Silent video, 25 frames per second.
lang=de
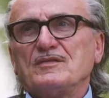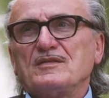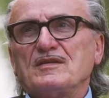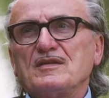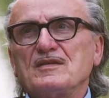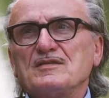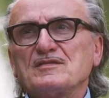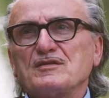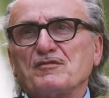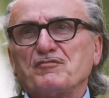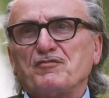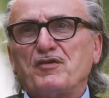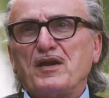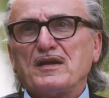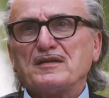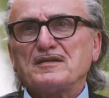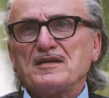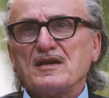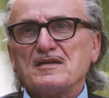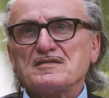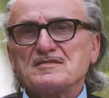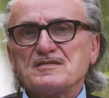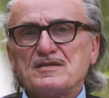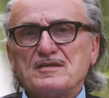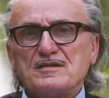diese
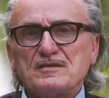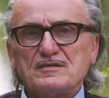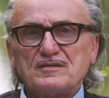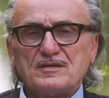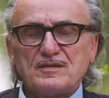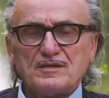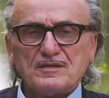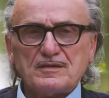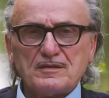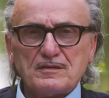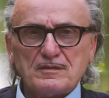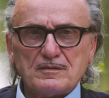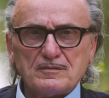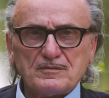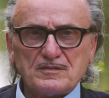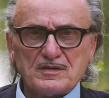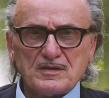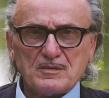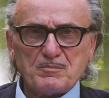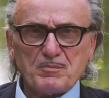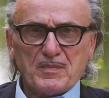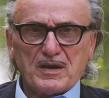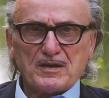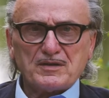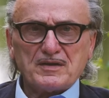Fantasie, die,
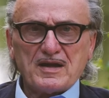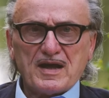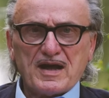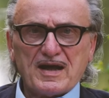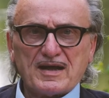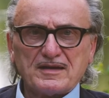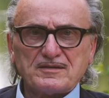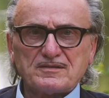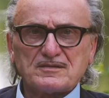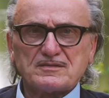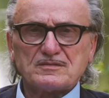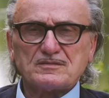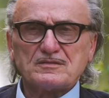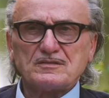die man hat,